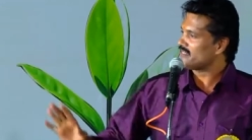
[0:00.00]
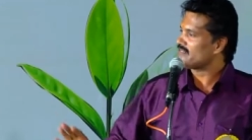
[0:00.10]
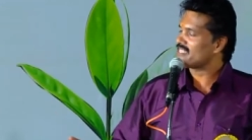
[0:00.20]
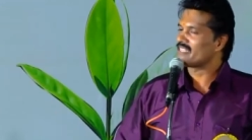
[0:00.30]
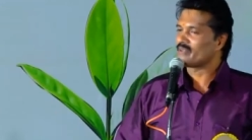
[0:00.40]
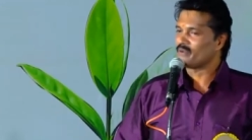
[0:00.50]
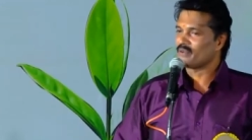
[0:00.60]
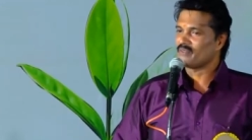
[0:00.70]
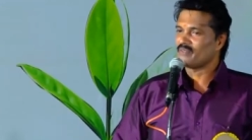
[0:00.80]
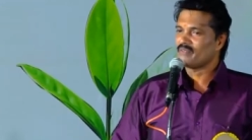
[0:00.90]
விஷயத்தை
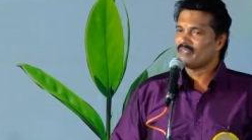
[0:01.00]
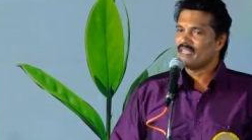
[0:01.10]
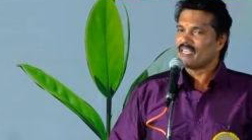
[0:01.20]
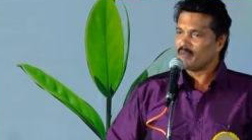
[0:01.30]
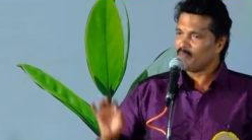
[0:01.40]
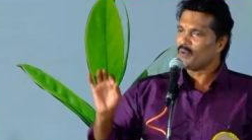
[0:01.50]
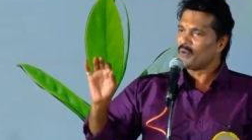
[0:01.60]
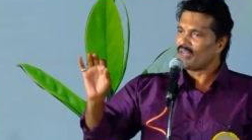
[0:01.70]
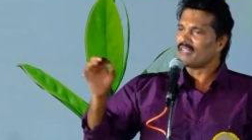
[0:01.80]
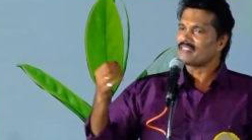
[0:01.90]
கொடுக்கும் இப்போ
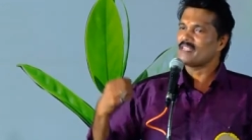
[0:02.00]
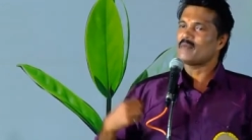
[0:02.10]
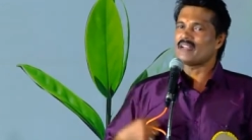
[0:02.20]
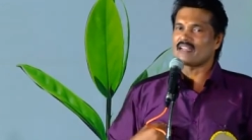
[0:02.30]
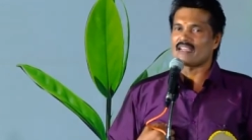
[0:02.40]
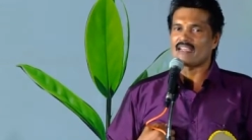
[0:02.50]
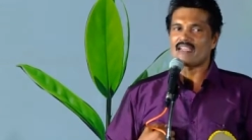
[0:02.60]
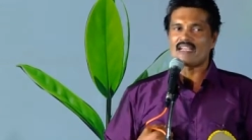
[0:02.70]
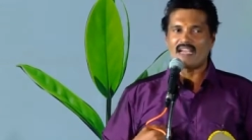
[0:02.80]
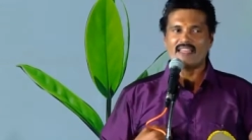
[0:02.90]
கூட நான் சினிமாவில் இருக்கேன்
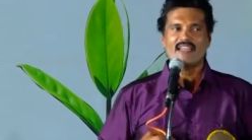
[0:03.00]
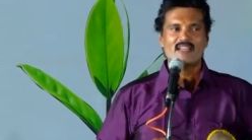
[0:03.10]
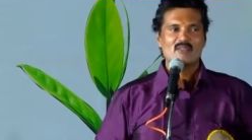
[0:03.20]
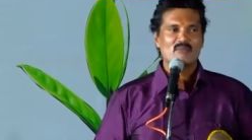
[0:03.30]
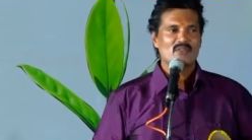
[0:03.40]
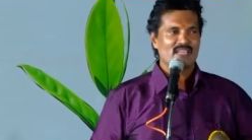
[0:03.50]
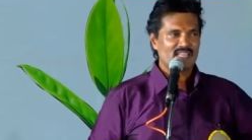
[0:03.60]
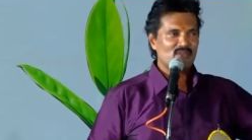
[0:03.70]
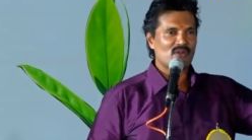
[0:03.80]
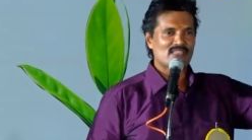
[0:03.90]
கதை எழுதும்போது
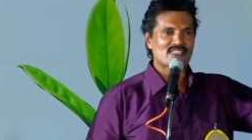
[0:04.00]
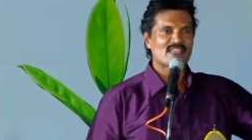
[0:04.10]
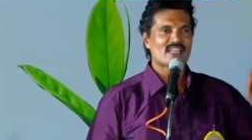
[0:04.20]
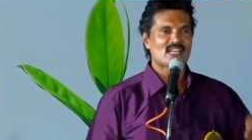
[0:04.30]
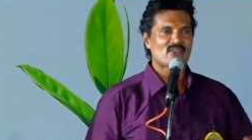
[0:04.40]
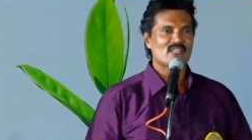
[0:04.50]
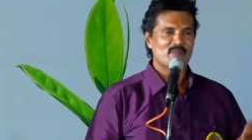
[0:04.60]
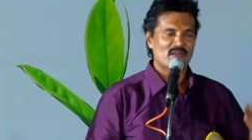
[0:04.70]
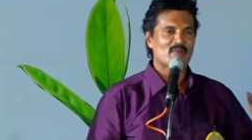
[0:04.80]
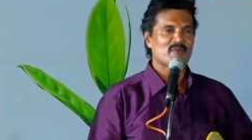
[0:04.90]
ஏதாவது ஒரு அசிஸ்டன்ட் டைரக்டர் வந்து
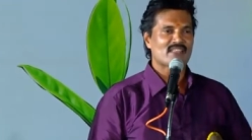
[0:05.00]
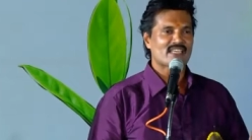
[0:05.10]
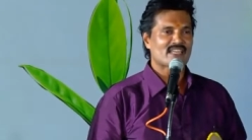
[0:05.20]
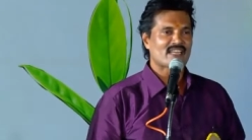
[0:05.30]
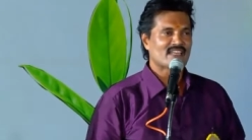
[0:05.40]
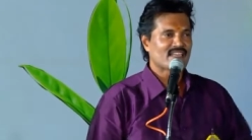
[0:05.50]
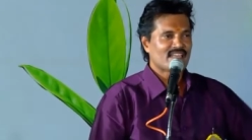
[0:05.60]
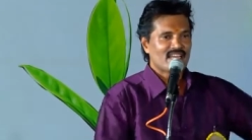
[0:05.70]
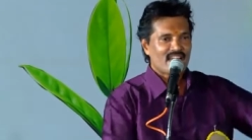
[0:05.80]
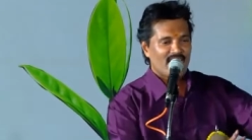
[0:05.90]
இப்போல்லாம் பார்த்தீங்கன்னா
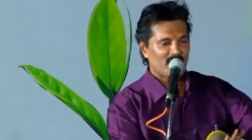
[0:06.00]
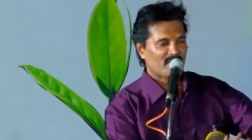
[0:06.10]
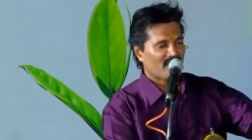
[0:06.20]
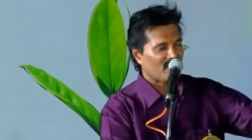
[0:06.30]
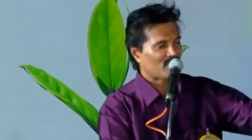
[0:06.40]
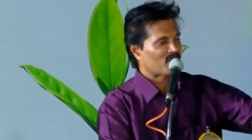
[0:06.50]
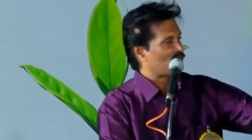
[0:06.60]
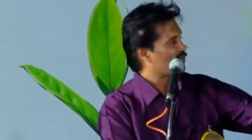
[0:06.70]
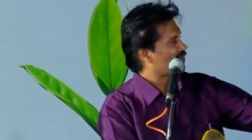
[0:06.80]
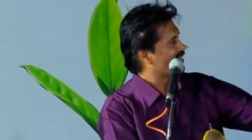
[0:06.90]
அப்படி லேப்டாப்
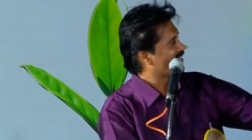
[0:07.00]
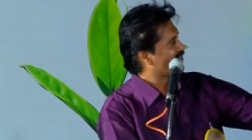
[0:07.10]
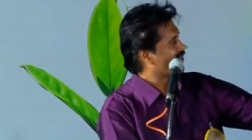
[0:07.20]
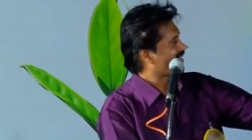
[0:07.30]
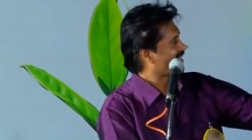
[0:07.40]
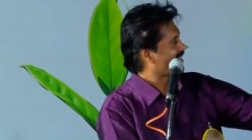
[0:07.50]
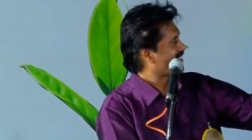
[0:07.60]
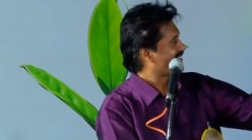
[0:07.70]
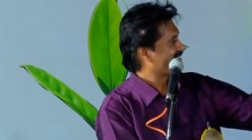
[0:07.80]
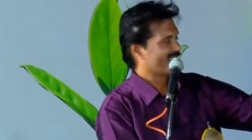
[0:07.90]
ஓப்பன் பண்ணி தான் வருவாங்க
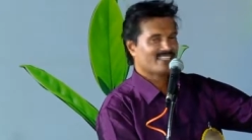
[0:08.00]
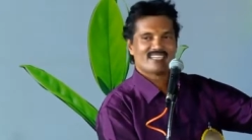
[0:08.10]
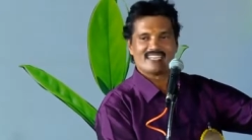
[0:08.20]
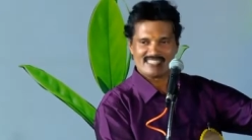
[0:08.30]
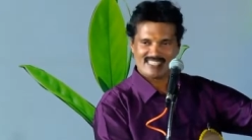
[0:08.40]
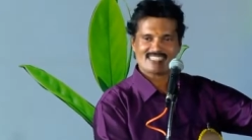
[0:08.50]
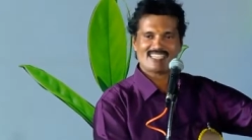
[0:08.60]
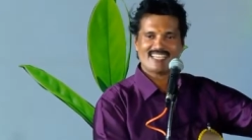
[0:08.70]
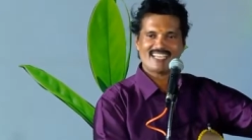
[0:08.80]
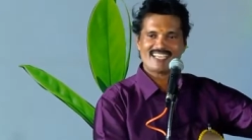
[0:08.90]

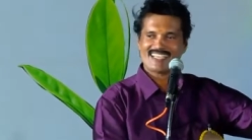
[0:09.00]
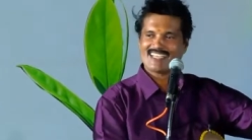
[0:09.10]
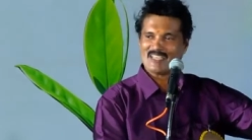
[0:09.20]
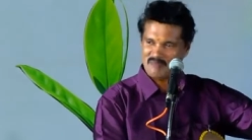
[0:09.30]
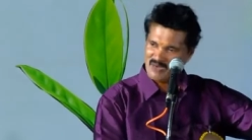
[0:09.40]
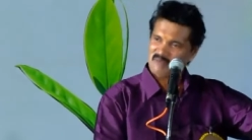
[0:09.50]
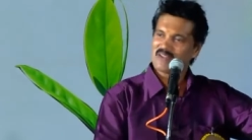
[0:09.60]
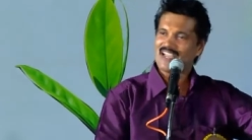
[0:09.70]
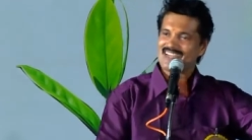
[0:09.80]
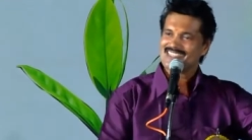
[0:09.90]
டிஸ்கஷன்லேயே இப்போல்லாம்
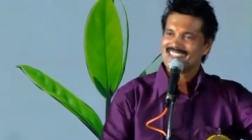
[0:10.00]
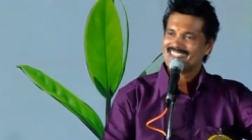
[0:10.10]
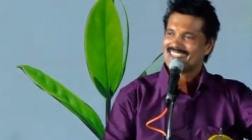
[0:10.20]
அப்படி ஆயிடுச்சு